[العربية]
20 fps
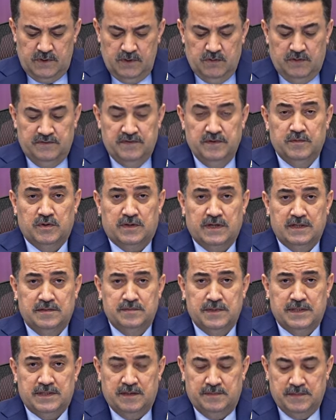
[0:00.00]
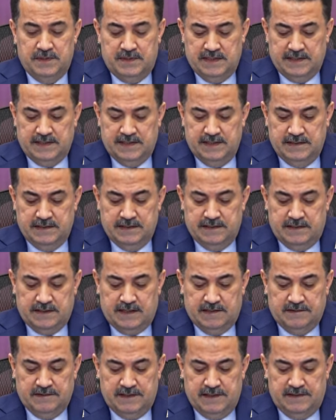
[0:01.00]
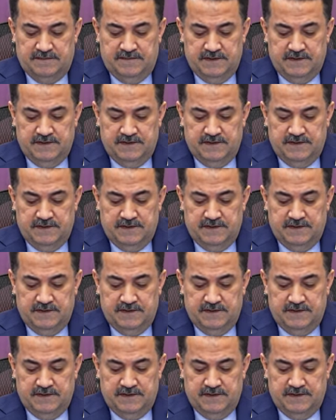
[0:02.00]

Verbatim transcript: وفي مقدمتها بالتاكيد القضيه